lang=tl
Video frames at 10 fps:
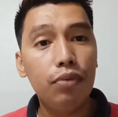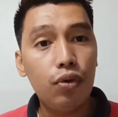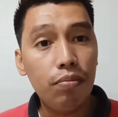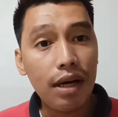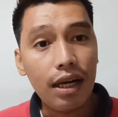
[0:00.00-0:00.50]

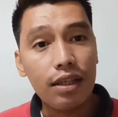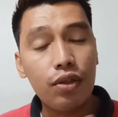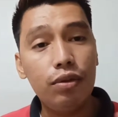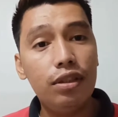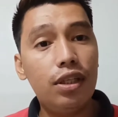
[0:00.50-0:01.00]
kumbaga,
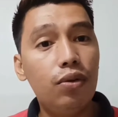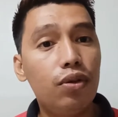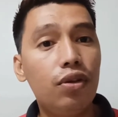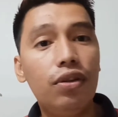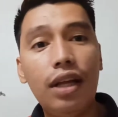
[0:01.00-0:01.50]
so,
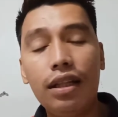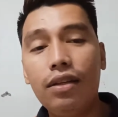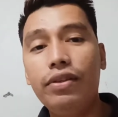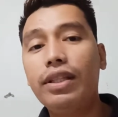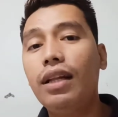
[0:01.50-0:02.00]
sinusunod natin
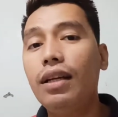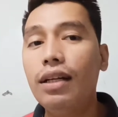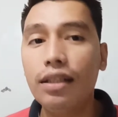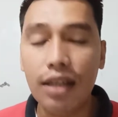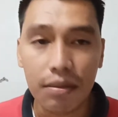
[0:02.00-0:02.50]
yung standard
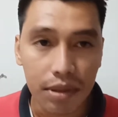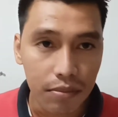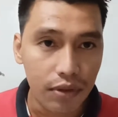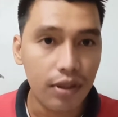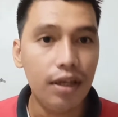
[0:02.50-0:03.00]
ng German
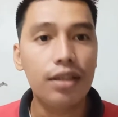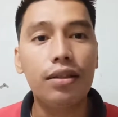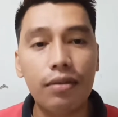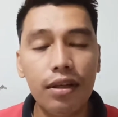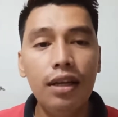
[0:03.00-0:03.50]
Beauty guys, no?